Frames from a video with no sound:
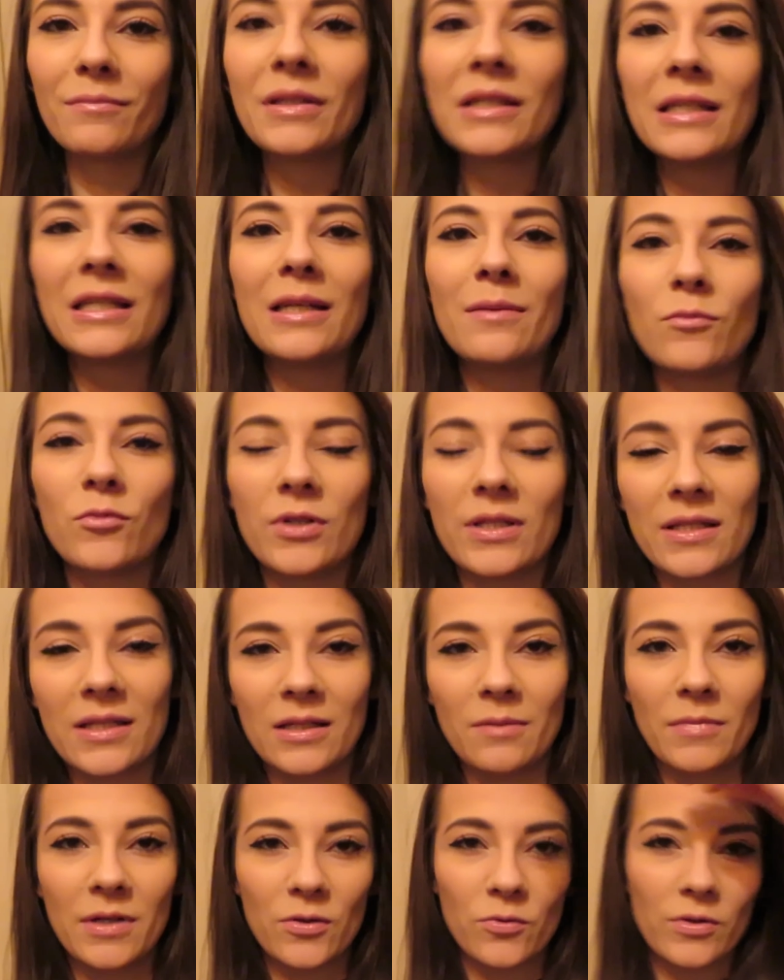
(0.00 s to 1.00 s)
mitnehmen und es
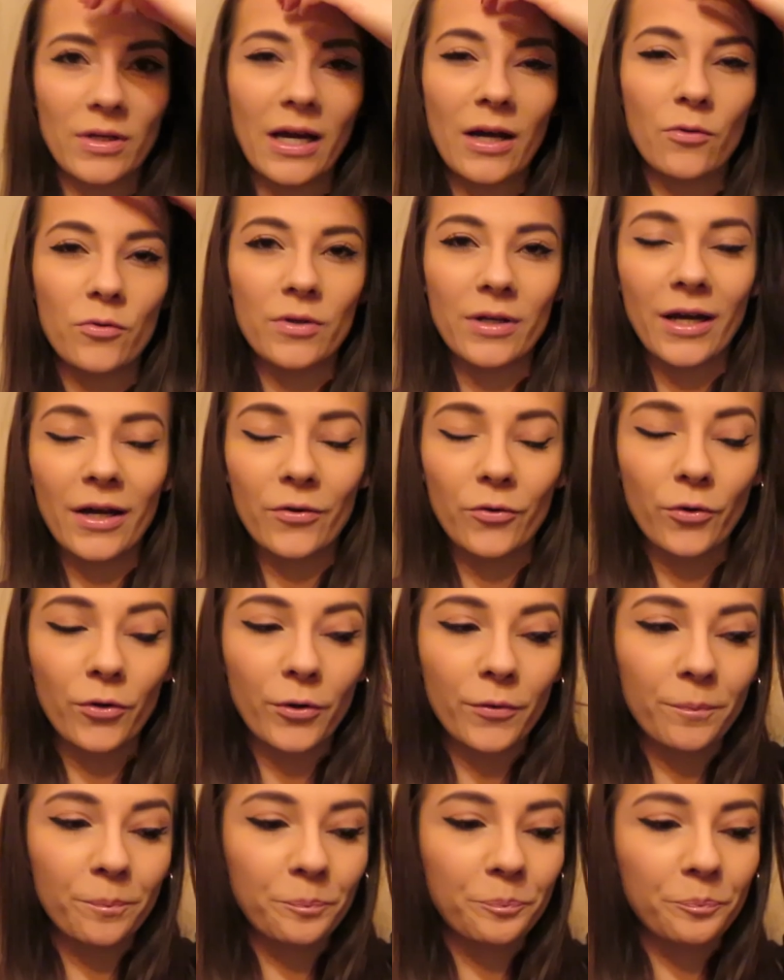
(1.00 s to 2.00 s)
dann immer so nach und nach noch